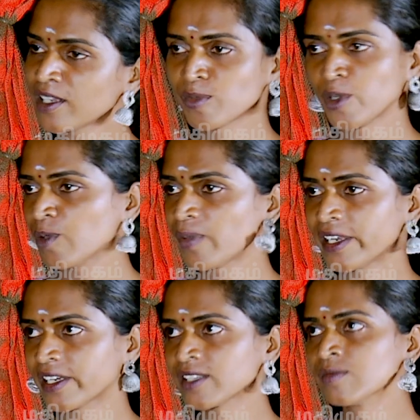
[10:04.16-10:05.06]
நான் முடிவு
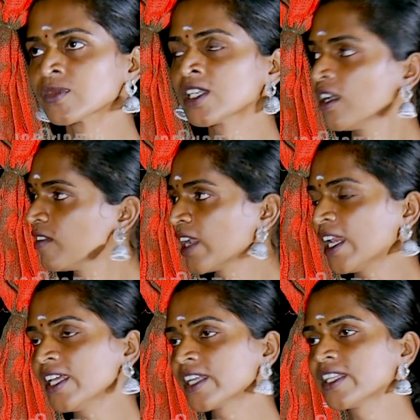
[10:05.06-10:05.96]
பண்ணிட்டேன்
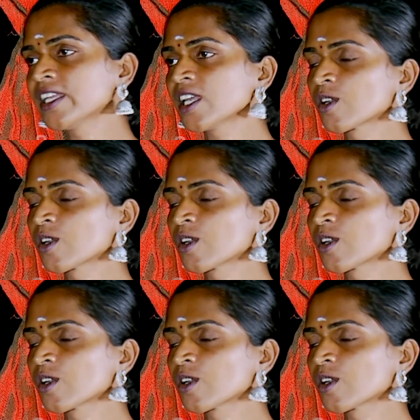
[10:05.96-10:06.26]
வெளியில இருந்தே நான்